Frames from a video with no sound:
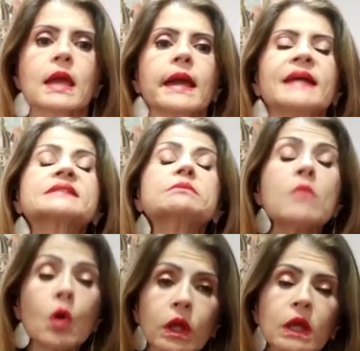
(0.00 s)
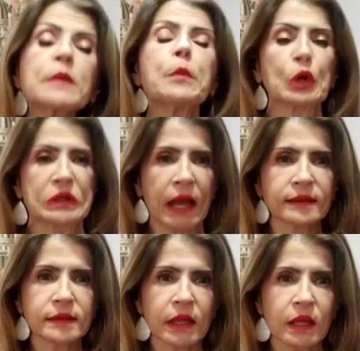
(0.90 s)
Es muy
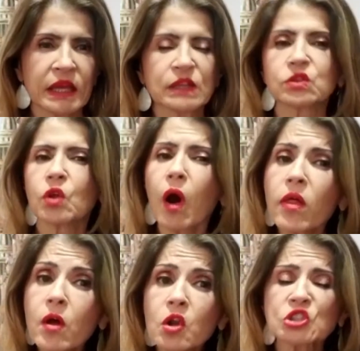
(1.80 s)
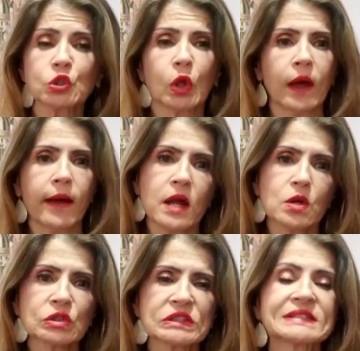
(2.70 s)
importante que todos los
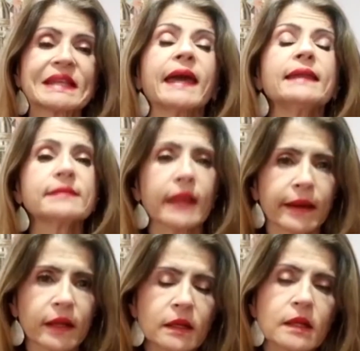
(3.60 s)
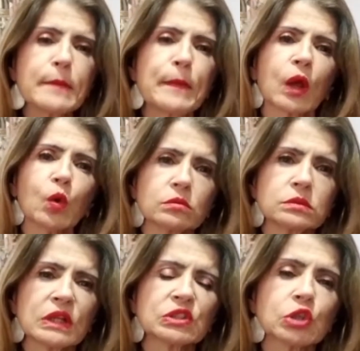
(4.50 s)
ciudadanos se enteren y
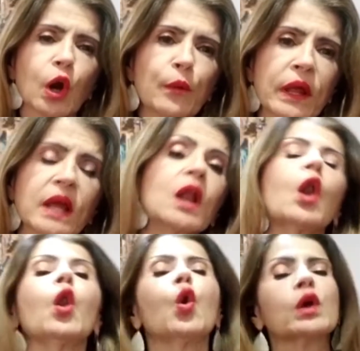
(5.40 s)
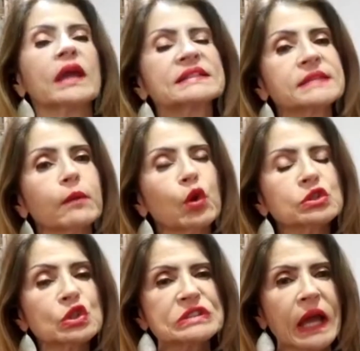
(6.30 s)
pregunten sobre lo que hacemos
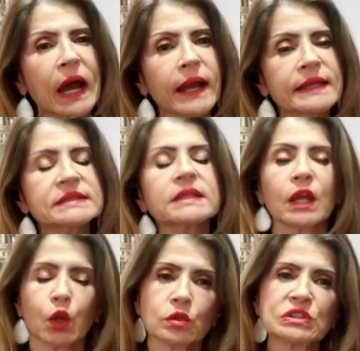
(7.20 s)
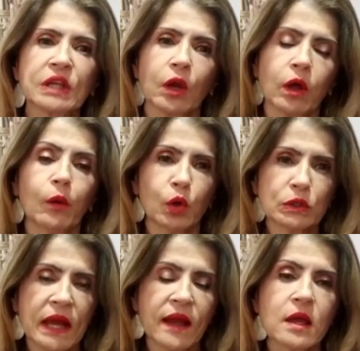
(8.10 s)
los concejales y el Consejo de
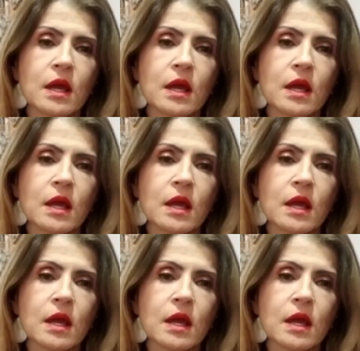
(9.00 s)
Bogotá.